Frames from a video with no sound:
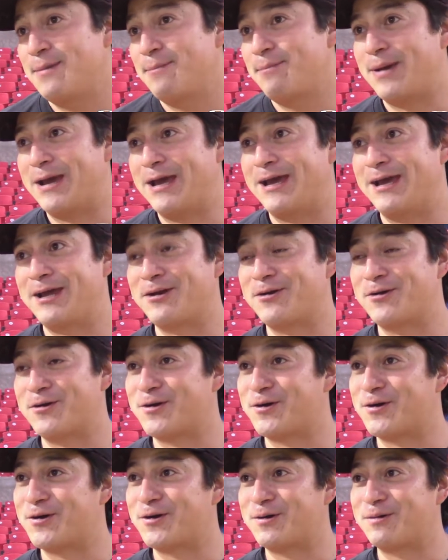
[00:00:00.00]

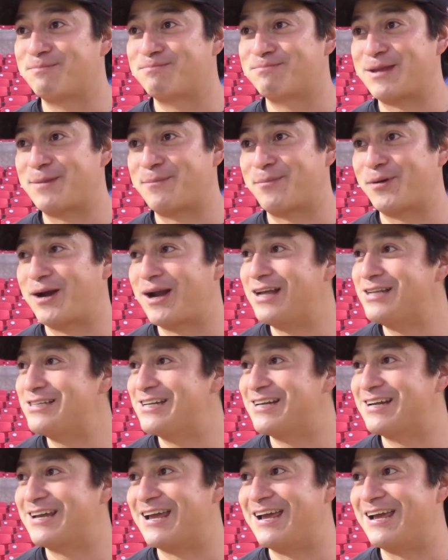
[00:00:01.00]
Pero te podré
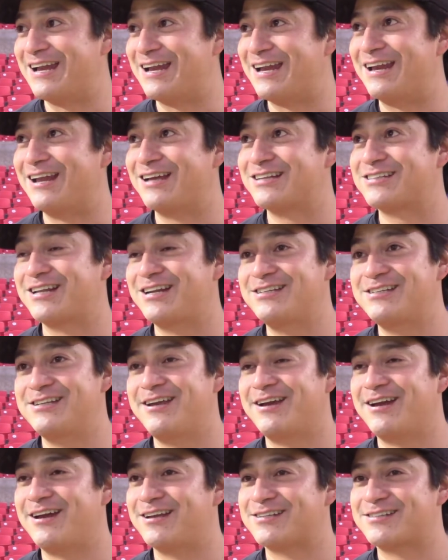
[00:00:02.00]
decir que en las tres
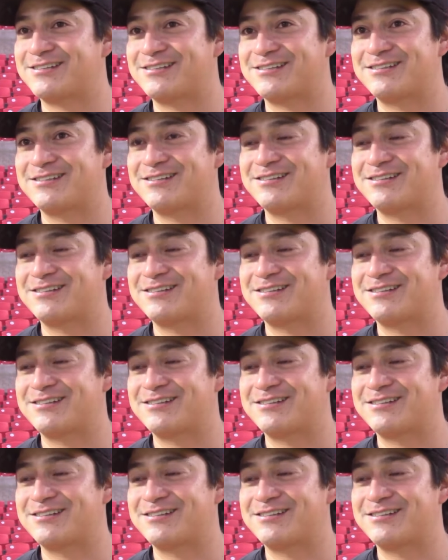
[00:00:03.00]
ligas